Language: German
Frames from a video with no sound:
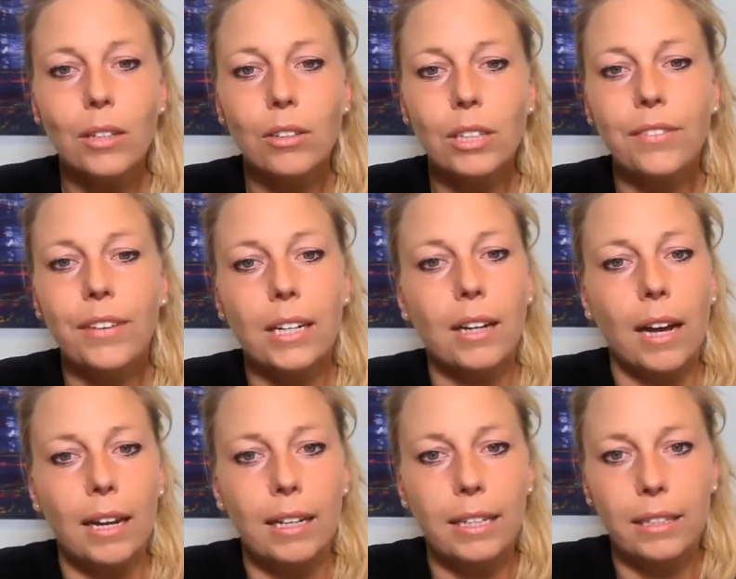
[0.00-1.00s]
Und die werden
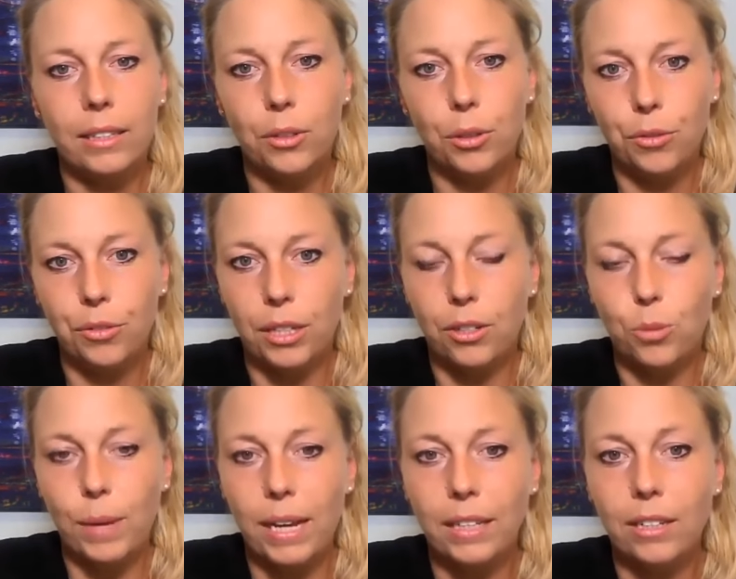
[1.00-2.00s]
alle in dieser Hüfte
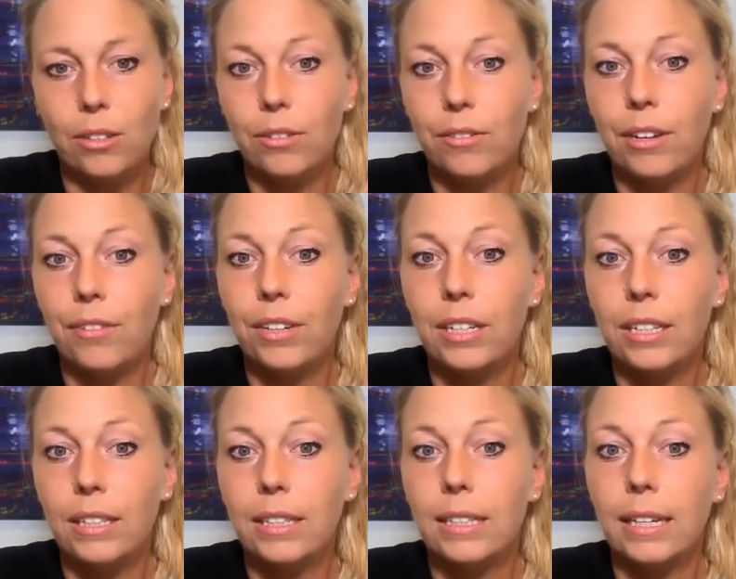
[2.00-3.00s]
gespeichert. Und wenn wir
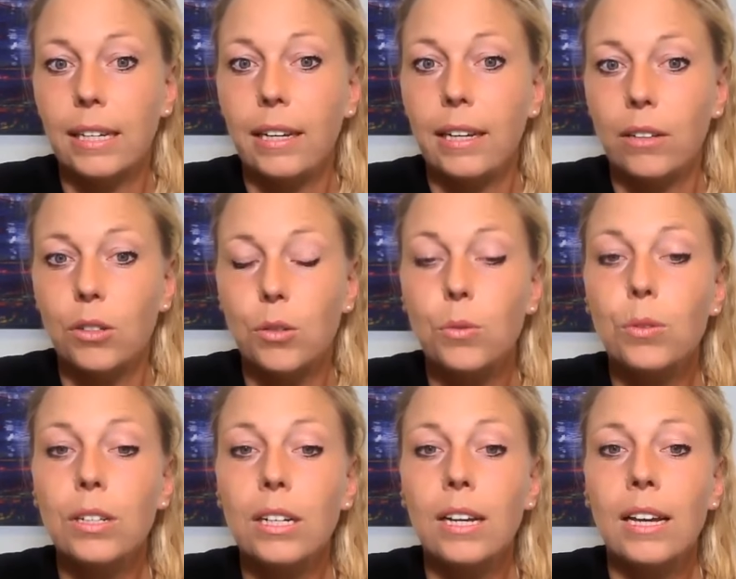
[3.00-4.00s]
nichts dagegen
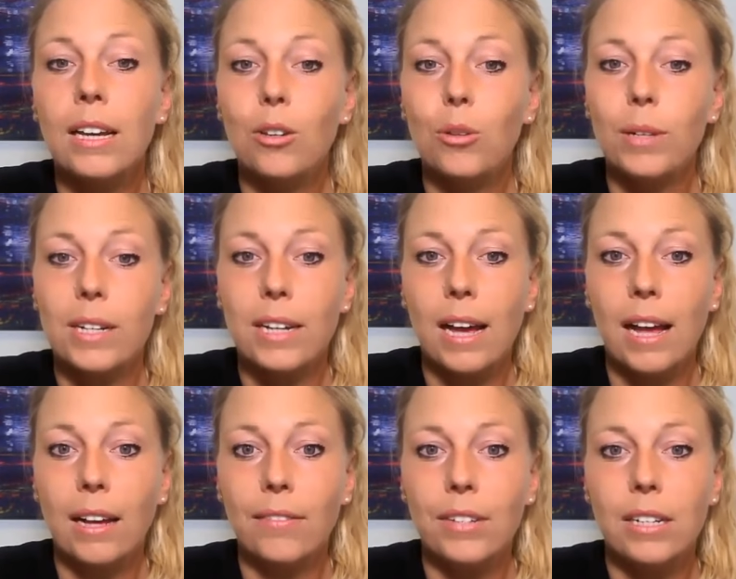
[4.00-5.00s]
tun,
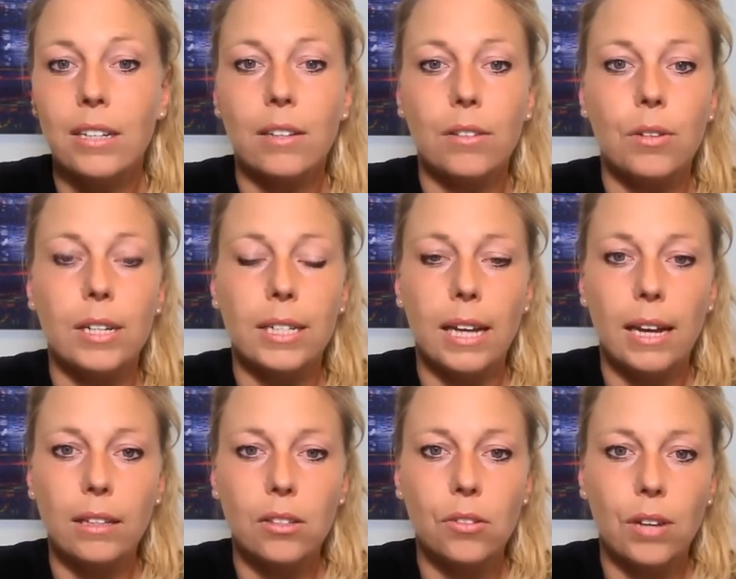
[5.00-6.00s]
übertragen wir das natürlich
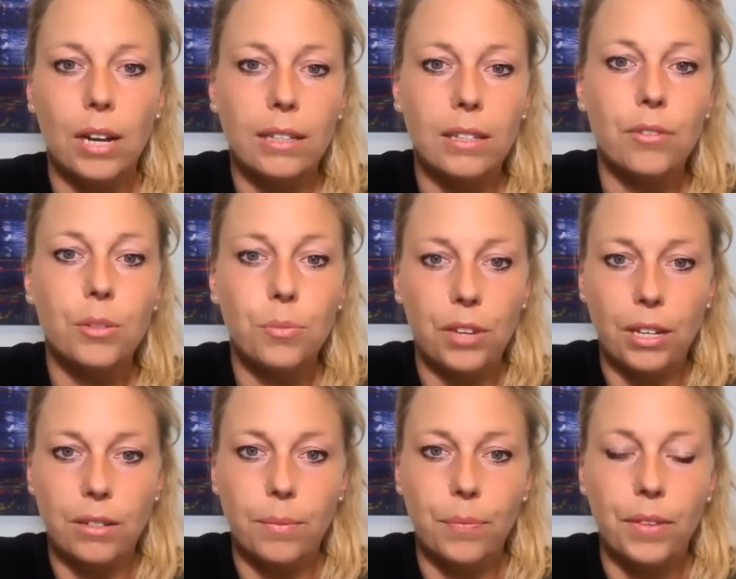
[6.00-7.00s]
eins zu eins aufs
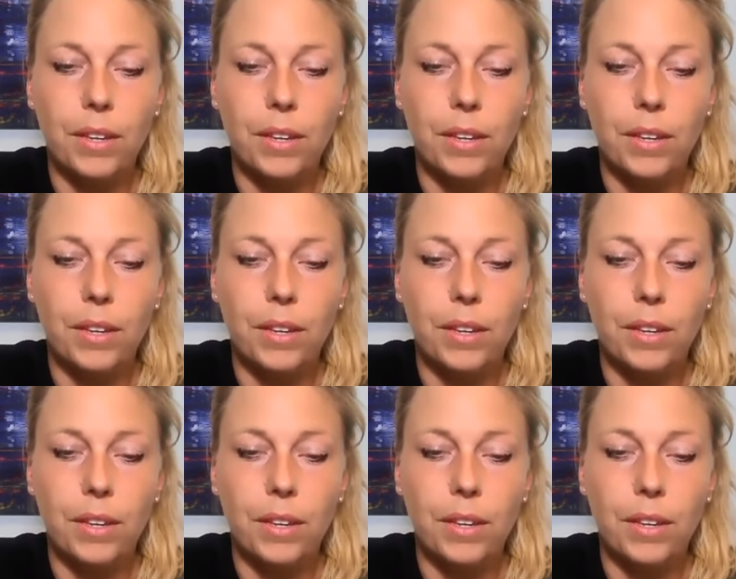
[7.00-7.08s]
Pferd.